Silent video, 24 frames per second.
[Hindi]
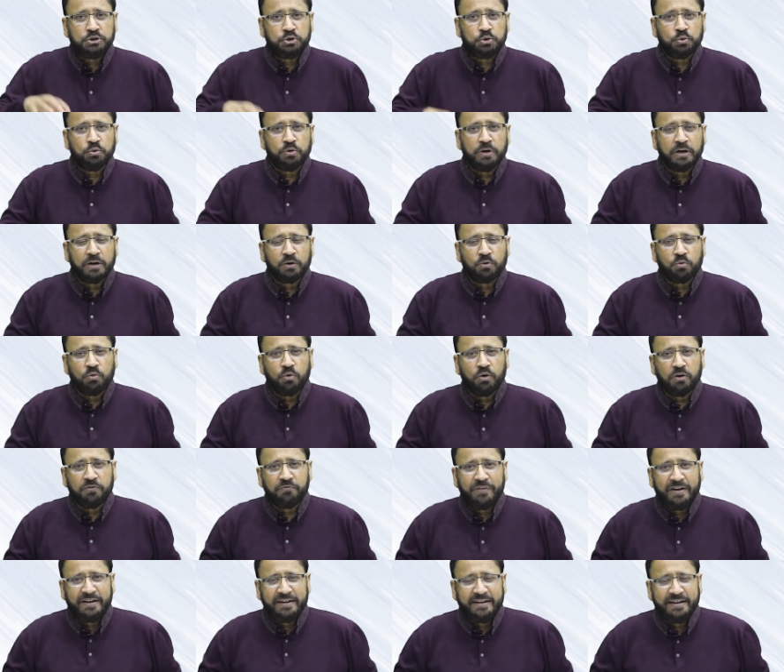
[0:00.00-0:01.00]
शुगर को
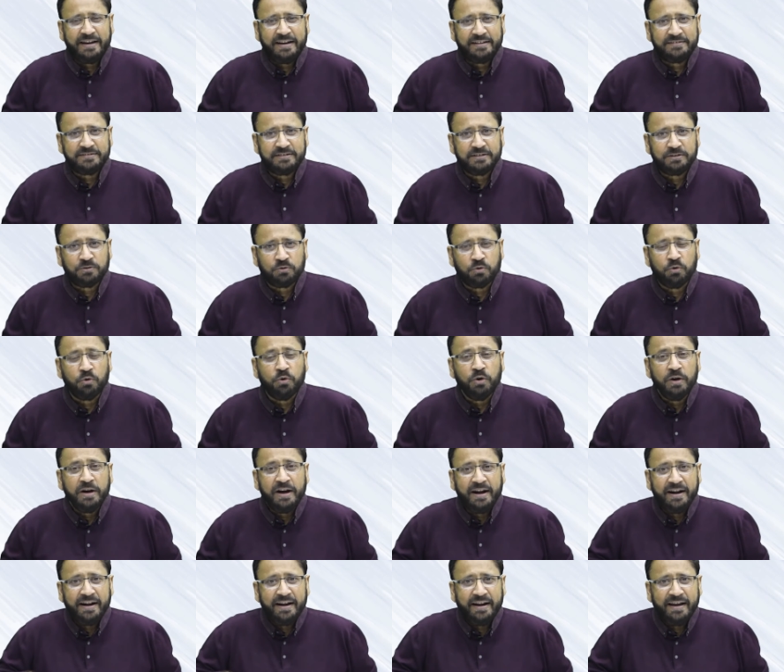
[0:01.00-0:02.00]
और फैटी एसिड को
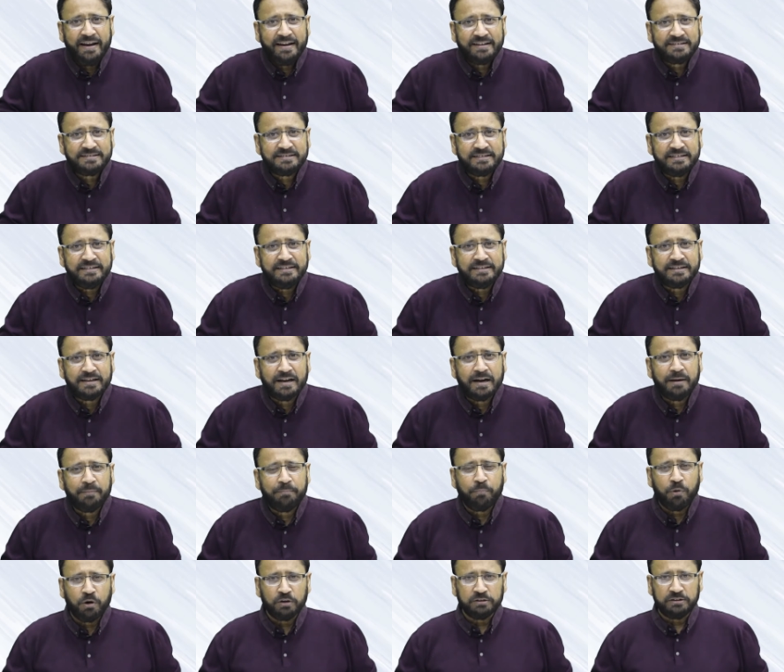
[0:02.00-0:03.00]
नयासिन
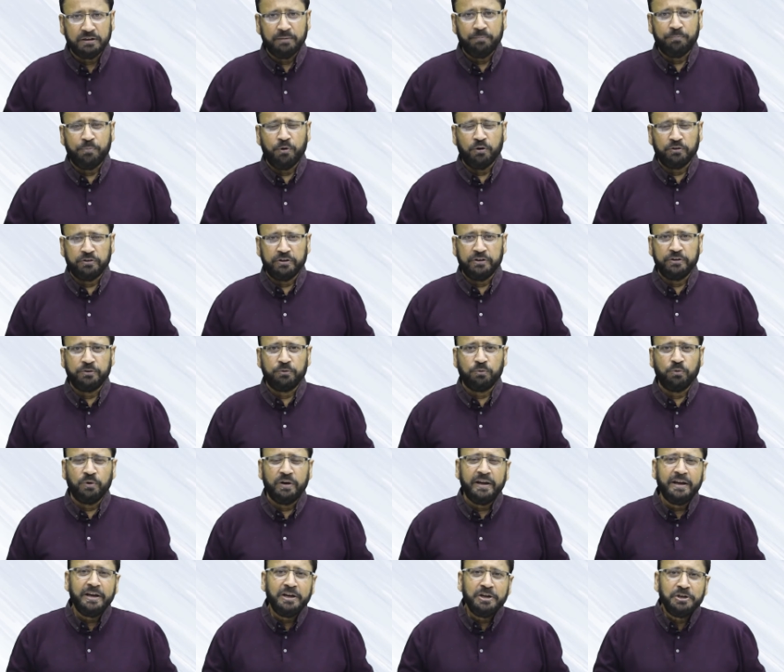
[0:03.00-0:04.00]
का बहुत इंपॉर्टेंट
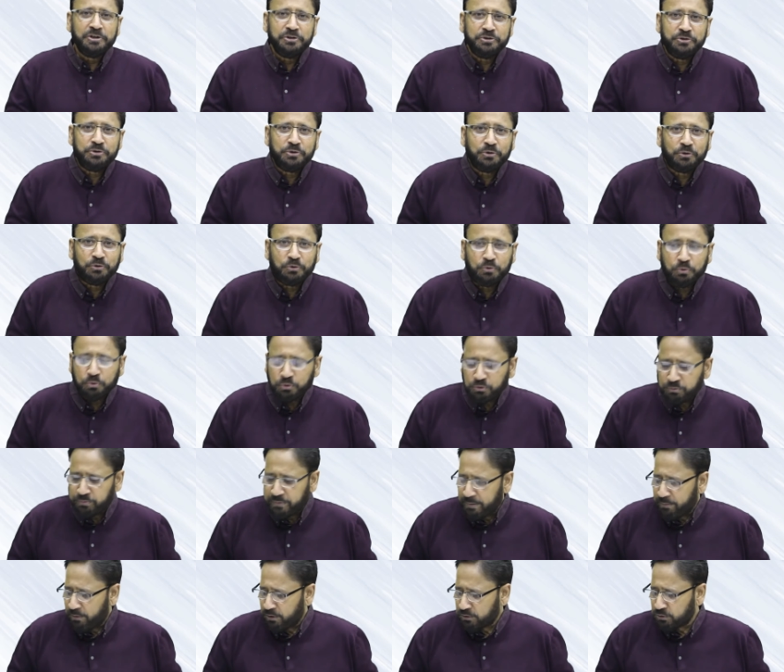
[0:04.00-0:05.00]
रोल है जो
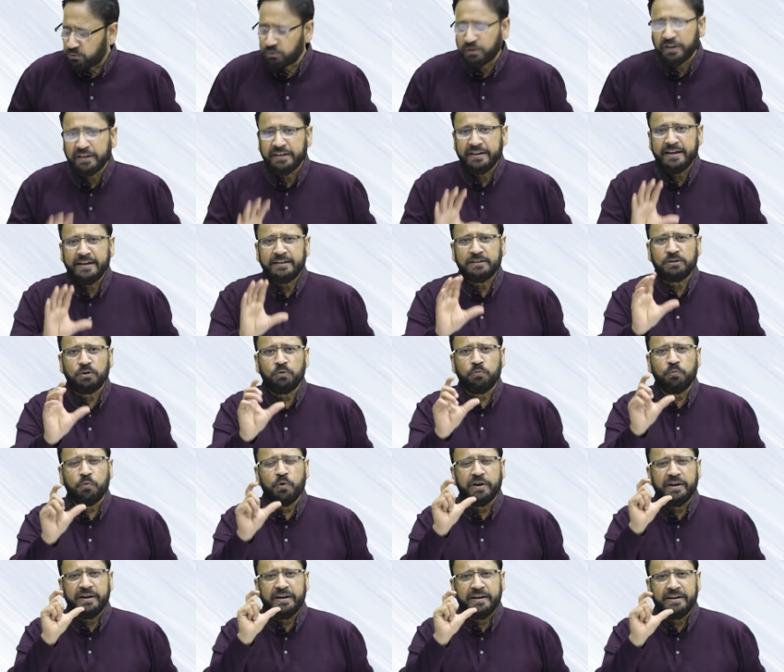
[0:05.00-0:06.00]
दूध में मौजूद है ये तो
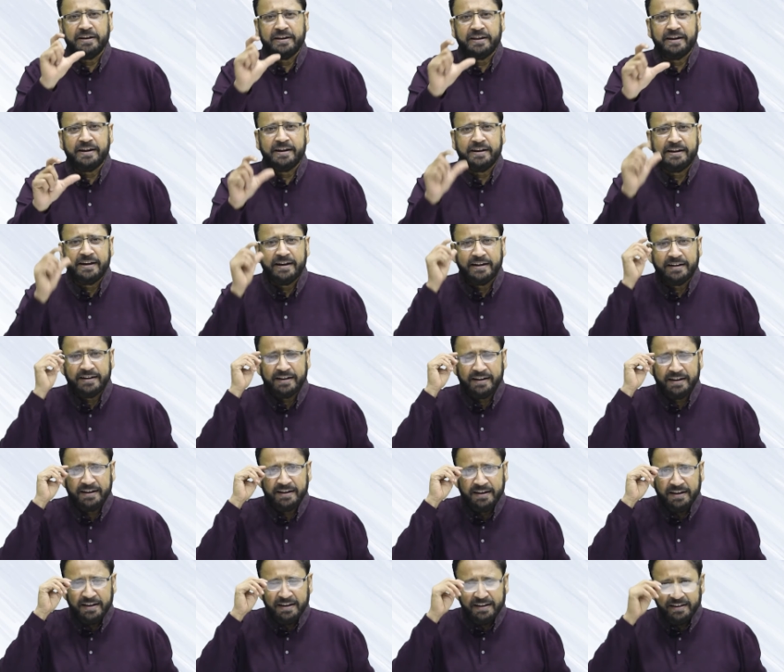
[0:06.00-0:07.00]
वो इंग्रेडिएंट
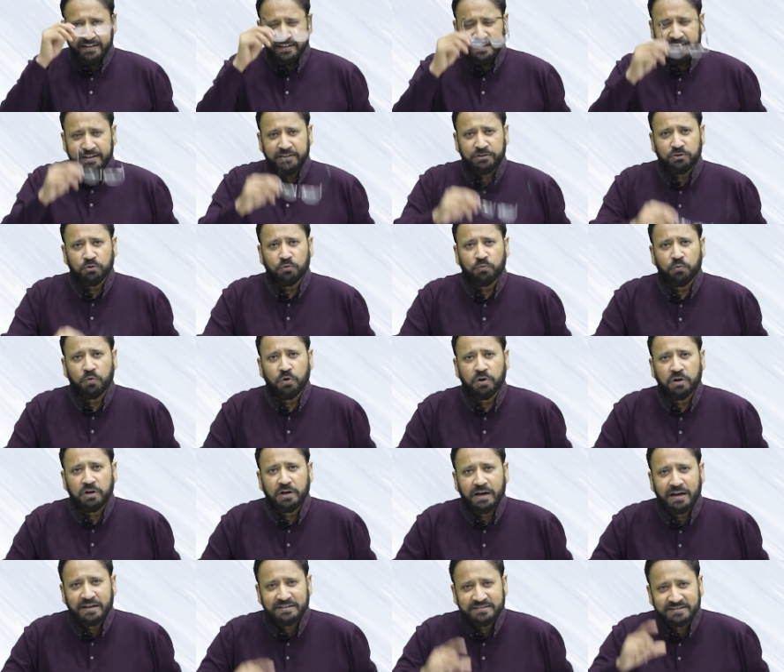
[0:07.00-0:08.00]
हैं ये जो
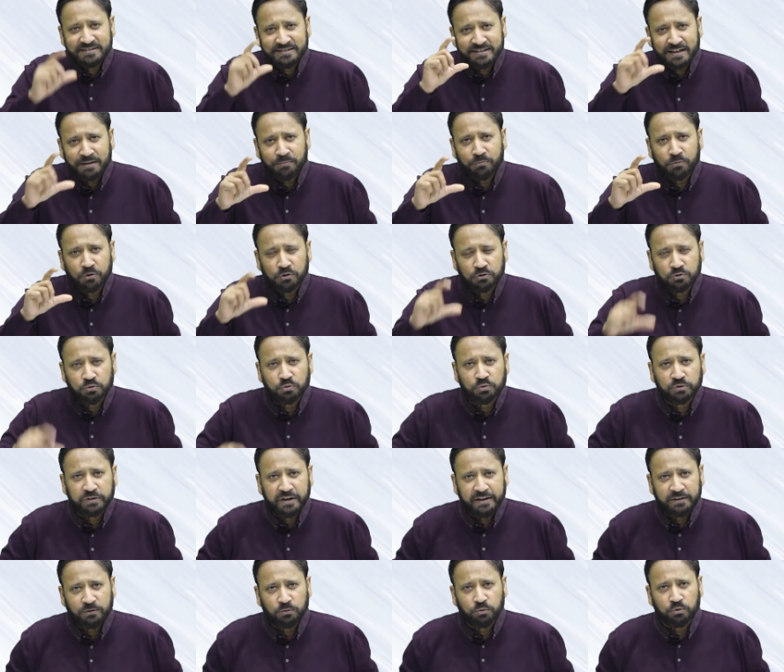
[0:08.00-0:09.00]
वो अज्जा
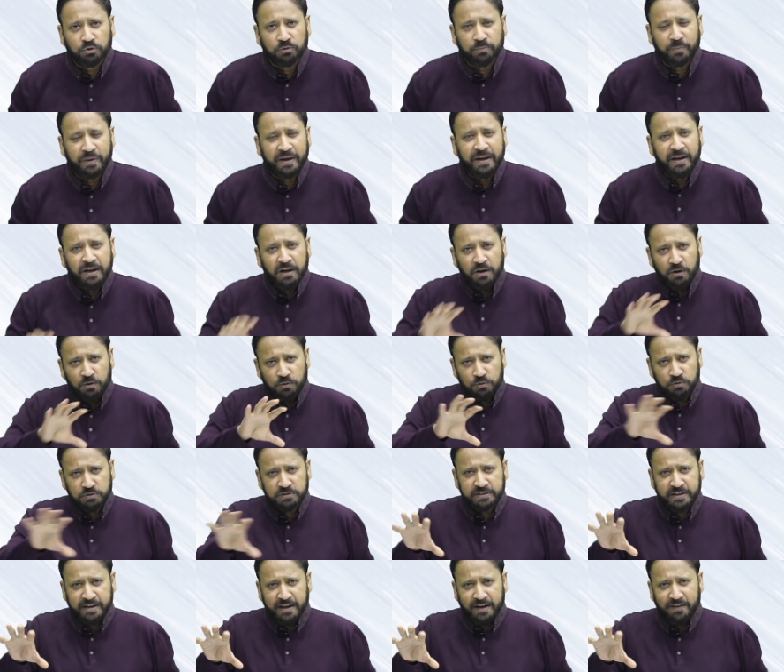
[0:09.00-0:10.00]
मौजूद हैं दूध में
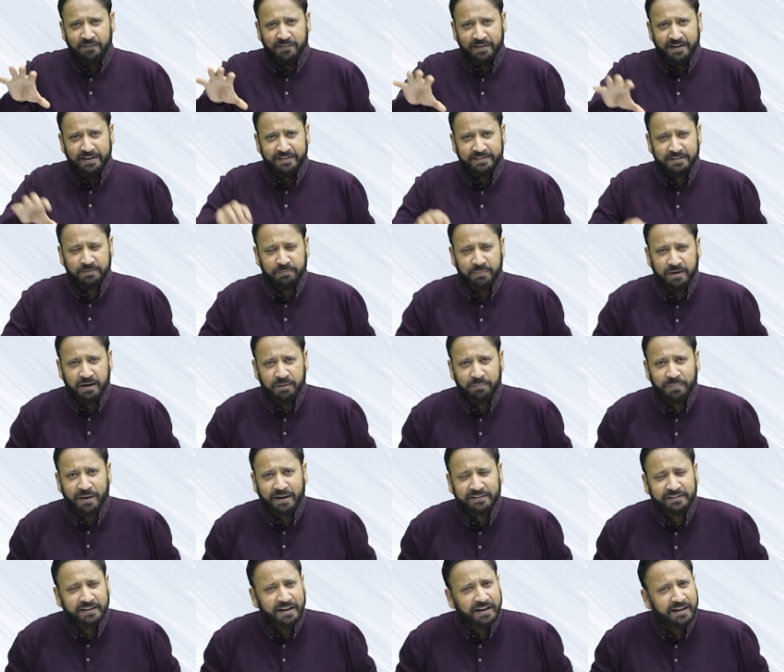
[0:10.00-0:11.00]
उसके हवाले से मैंने
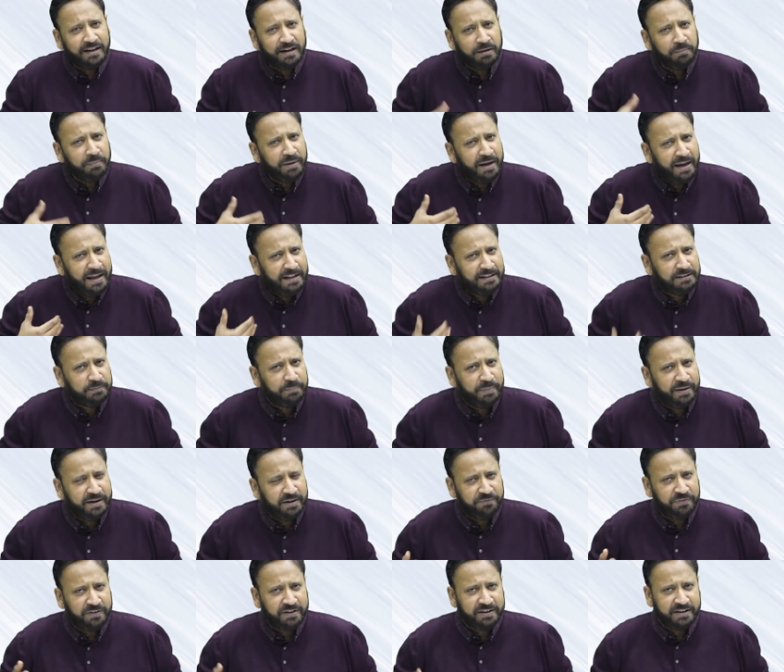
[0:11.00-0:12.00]
बात की अगर हम हेल्थ
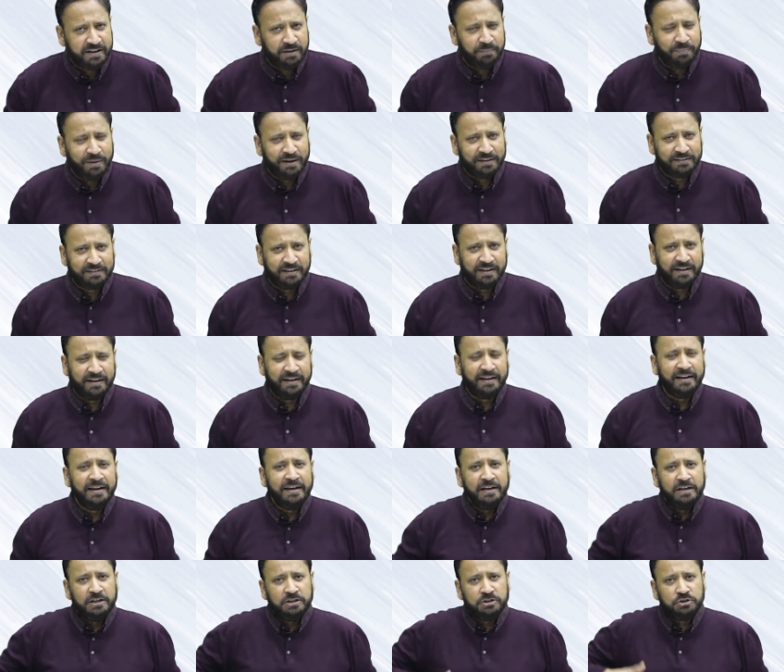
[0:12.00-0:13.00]
बेनिफिट की बात करें
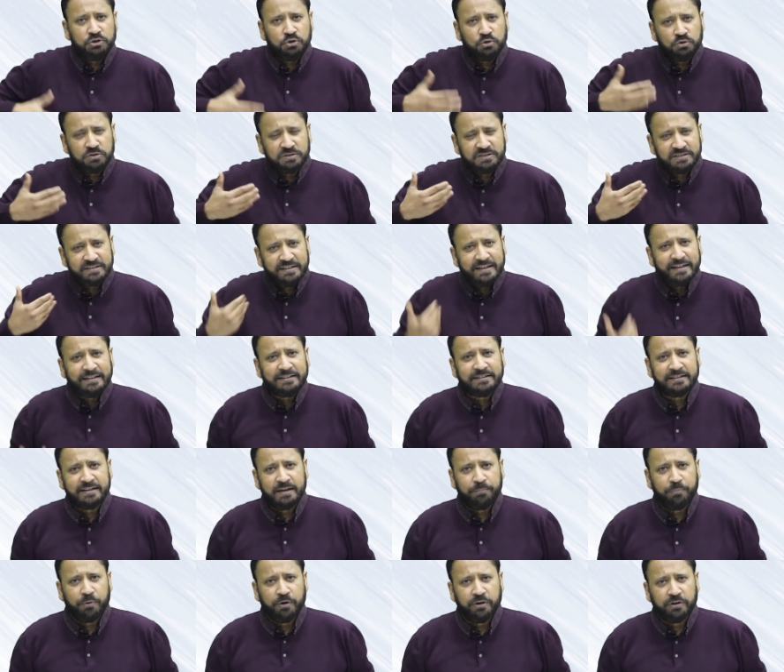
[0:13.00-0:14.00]
जो
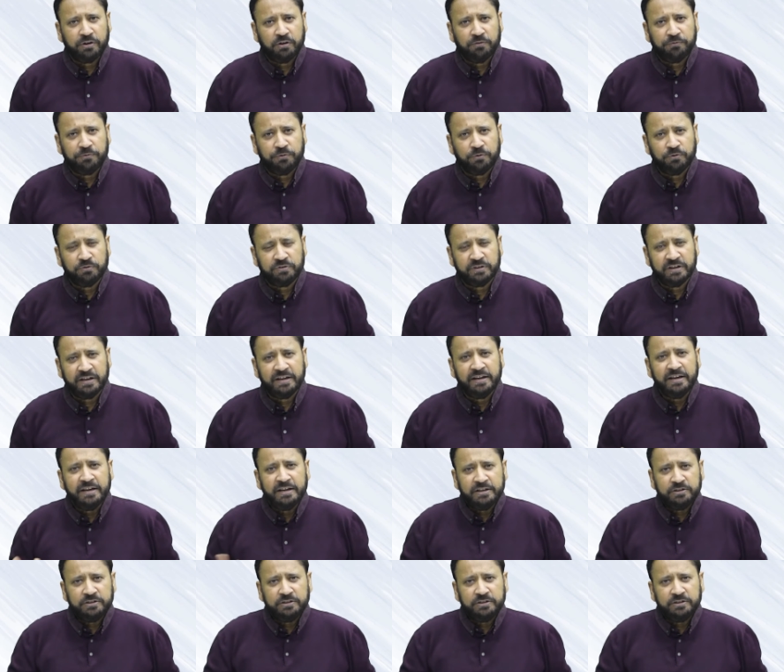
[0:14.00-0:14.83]
सेहत के पॉइंट ऑफ व्यू से